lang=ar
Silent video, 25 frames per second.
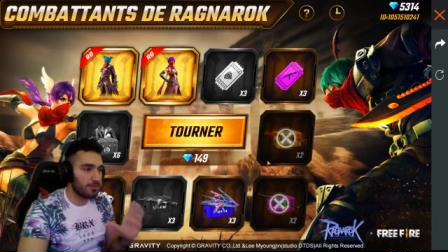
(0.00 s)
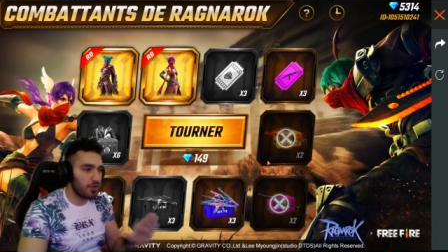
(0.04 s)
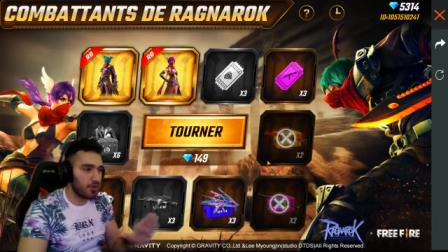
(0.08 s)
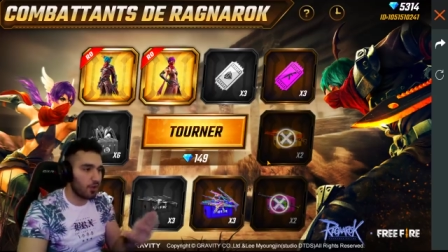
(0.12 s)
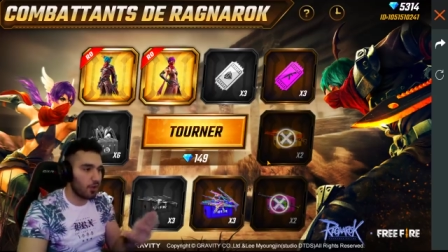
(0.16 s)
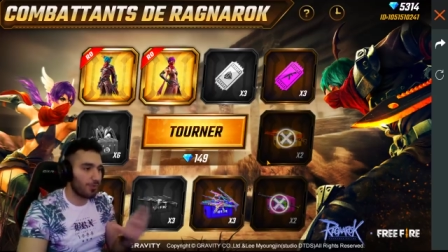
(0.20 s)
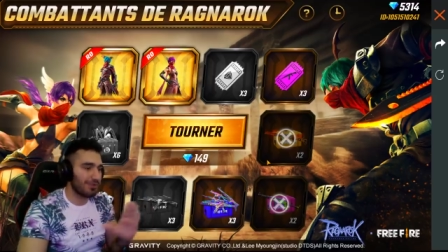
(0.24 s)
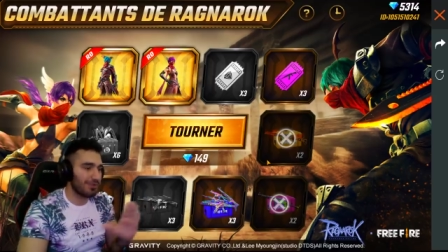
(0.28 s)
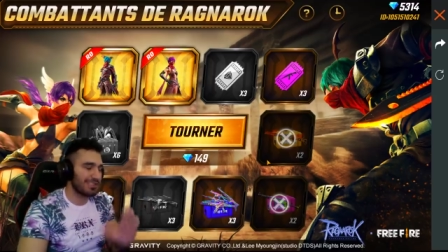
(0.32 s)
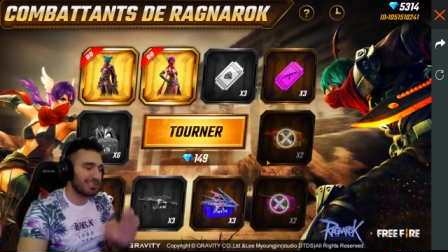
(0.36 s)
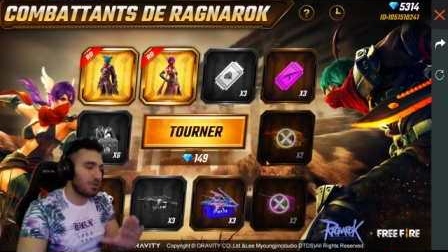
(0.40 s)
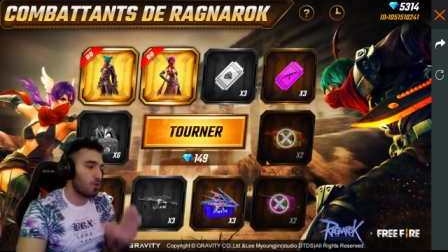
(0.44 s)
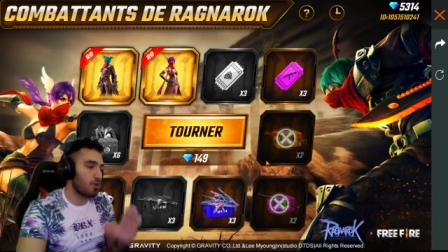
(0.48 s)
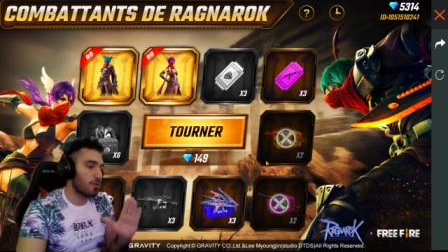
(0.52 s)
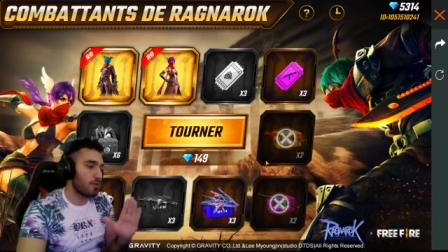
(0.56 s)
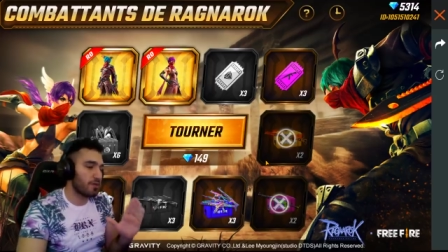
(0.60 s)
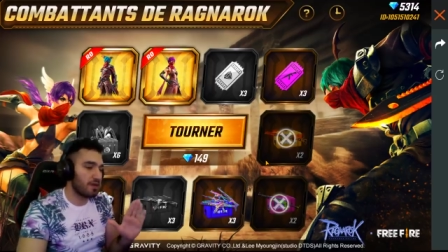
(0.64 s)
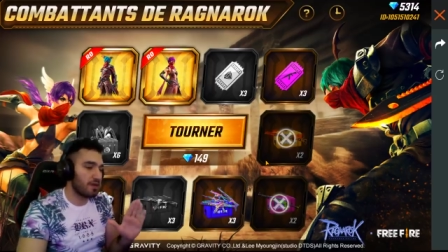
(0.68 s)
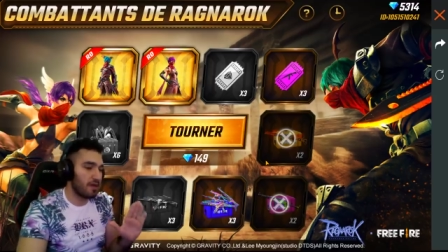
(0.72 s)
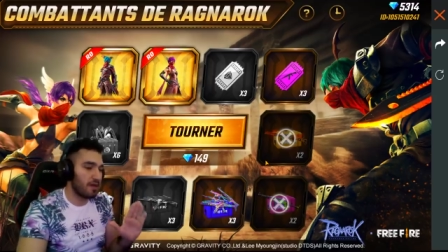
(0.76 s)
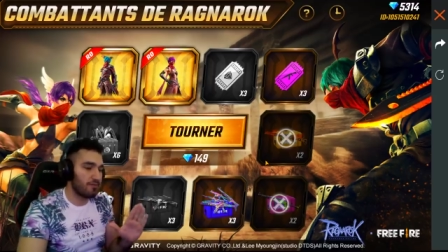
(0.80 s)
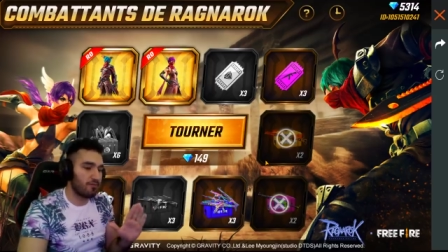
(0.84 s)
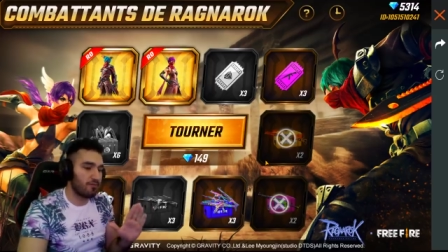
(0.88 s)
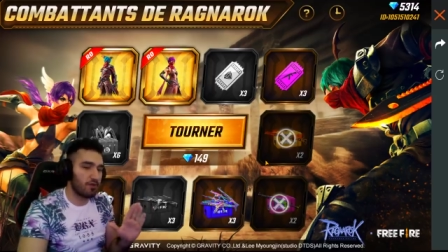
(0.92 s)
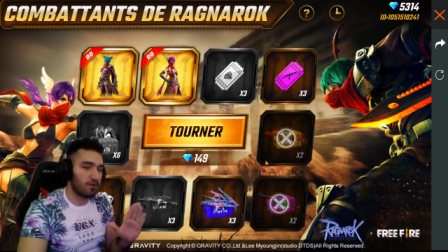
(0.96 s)

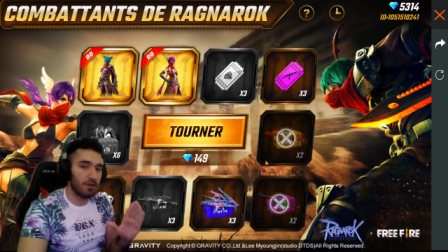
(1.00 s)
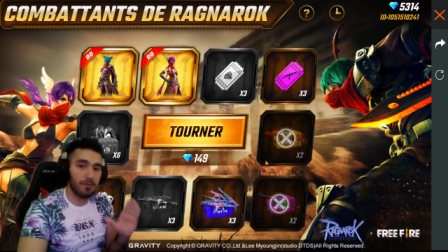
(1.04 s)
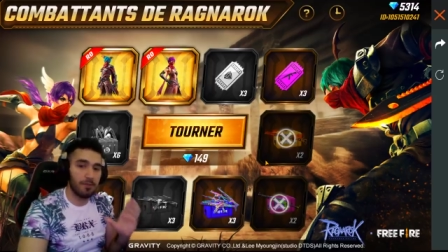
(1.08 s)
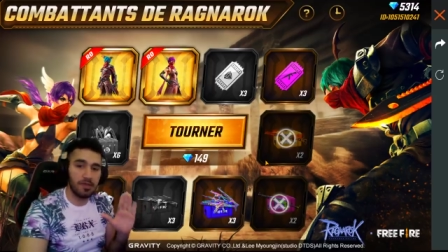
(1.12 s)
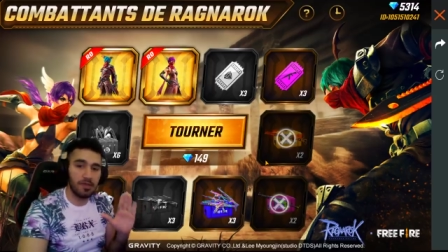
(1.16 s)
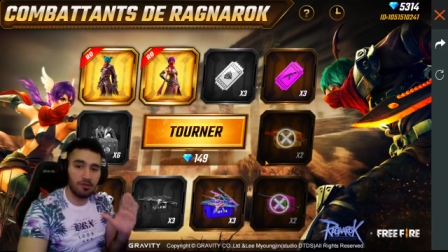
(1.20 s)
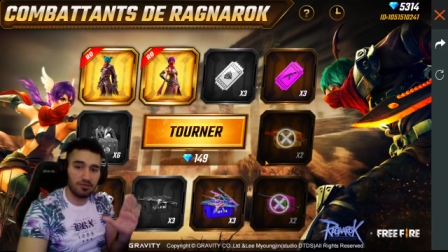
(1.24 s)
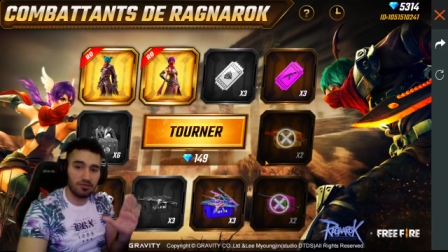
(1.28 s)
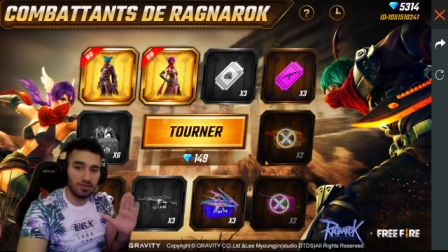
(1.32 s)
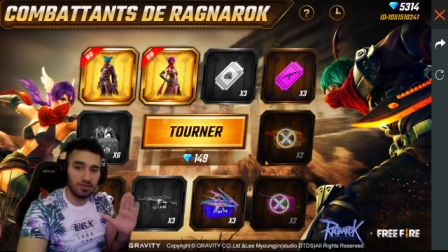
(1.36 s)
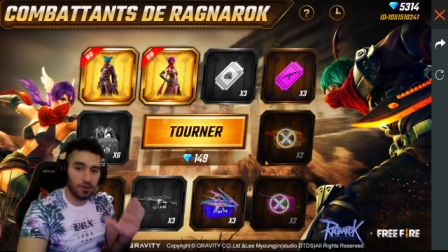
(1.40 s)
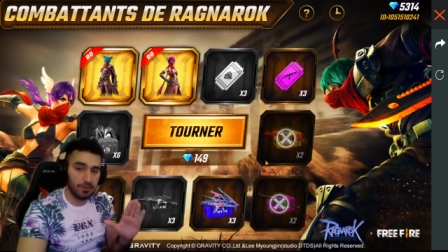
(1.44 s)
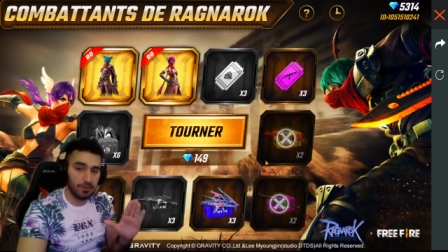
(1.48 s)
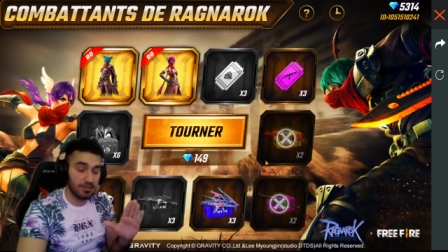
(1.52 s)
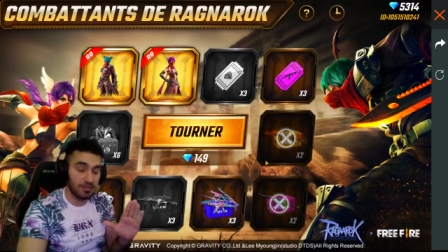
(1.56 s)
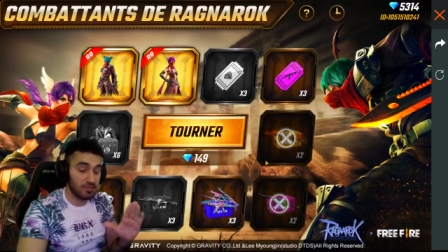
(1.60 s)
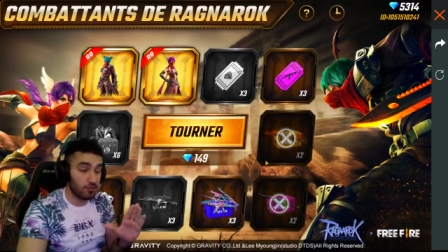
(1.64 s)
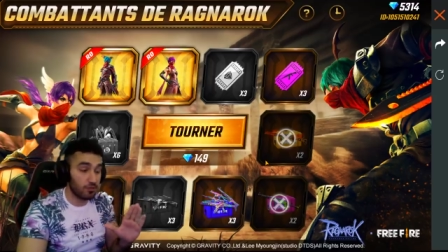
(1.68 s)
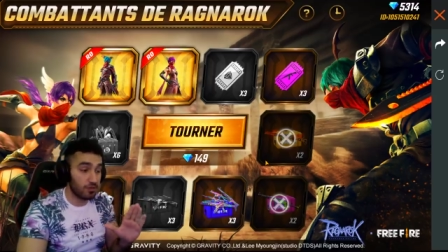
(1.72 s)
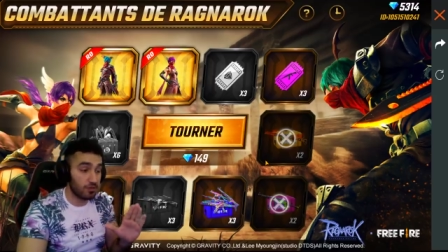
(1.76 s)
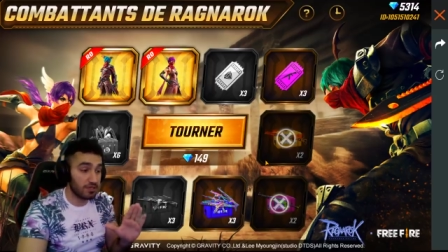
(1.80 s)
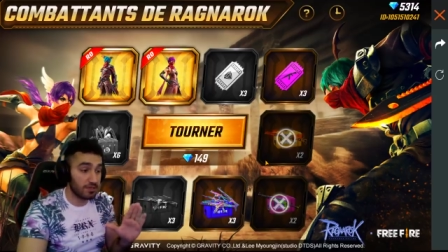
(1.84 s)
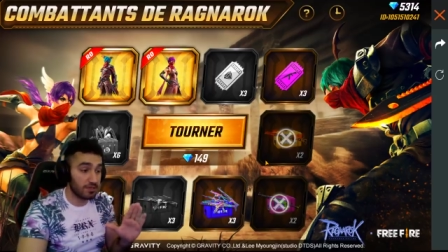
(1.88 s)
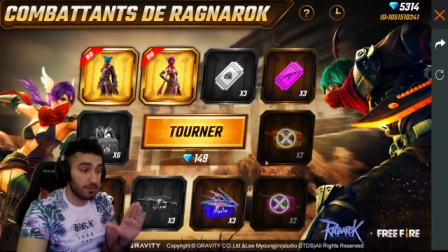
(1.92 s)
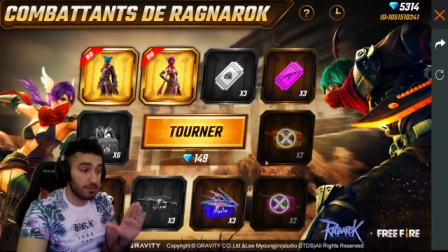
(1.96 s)
149 عفوا 149
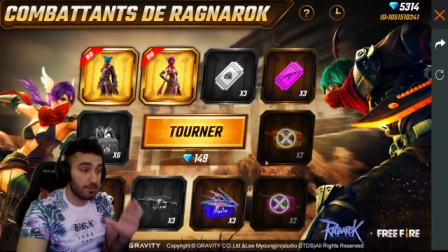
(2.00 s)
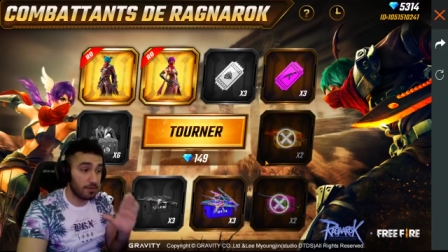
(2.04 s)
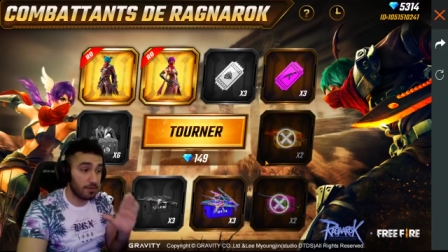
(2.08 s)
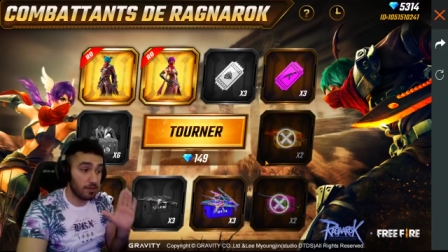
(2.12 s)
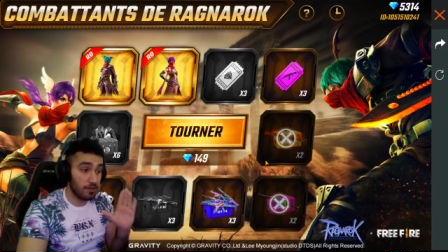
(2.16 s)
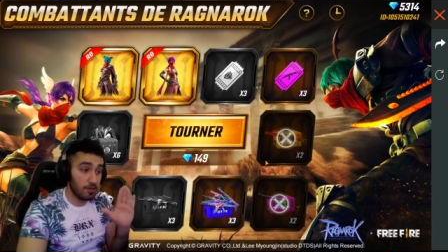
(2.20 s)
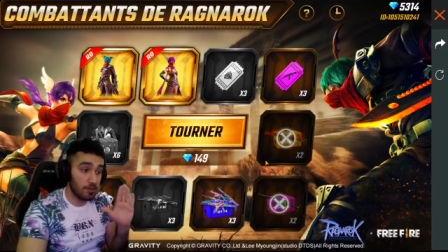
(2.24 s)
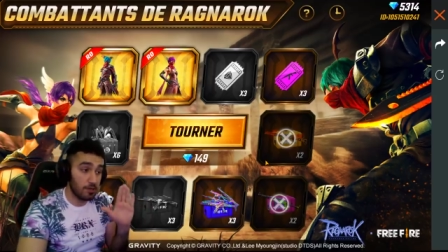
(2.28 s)
جوهرة شباب